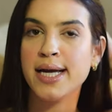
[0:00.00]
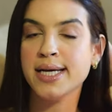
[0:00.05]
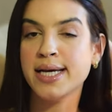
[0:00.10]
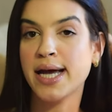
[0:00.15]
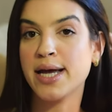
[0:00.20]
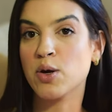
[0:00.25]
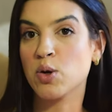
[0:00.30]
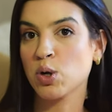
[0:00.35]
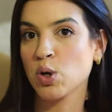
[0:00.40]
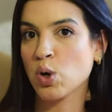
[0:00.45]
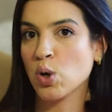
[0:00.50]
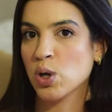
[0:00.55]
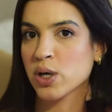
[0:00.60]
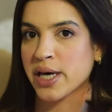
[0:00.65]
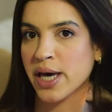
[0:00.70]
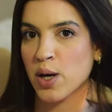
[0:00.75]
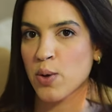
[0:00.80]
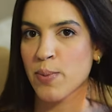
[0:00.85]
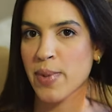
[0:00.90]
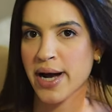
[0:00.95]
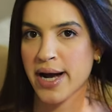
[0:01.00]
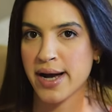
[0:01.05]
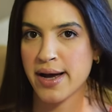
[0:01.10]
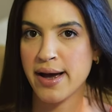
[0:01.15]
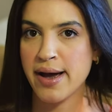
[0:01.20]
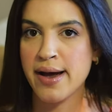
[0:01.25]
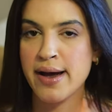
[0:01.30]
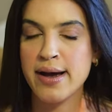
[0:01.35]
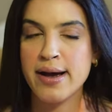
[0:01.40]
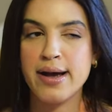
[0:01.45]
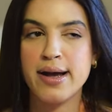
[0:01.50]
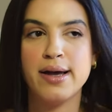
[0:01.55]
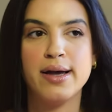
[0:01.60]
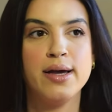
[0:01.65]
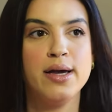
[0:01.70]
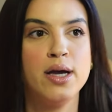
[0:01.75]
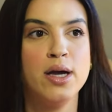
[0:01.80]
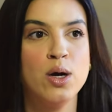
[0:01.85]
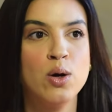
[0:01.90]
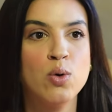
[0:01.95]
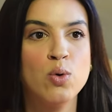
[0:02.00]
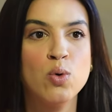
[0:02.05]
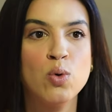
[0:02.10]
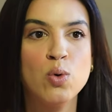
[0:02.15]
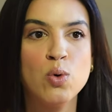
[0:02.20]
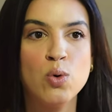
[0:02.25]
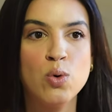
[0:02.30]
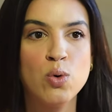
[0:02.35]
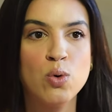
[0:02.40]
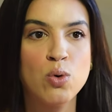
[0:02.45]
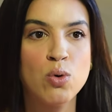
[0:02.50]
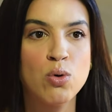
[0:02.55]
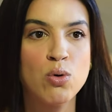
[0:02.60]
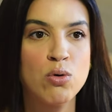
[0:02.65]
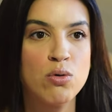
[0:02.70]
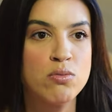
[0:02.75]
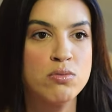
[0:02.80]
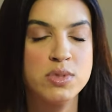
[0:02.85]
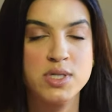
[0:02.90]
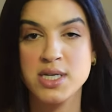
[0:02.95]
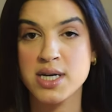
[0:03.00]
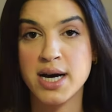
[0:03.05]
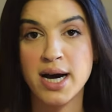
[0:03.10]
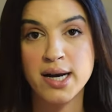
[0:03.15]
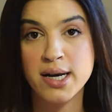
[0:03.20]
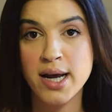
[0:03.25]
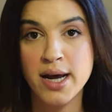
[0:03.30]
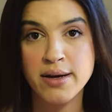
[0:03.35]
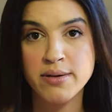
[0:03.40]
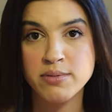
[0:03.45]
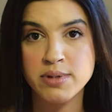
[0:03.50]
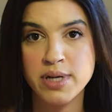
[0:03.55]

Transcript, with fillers: E aí, quando eu coloquei o mega hair, eu desencanei,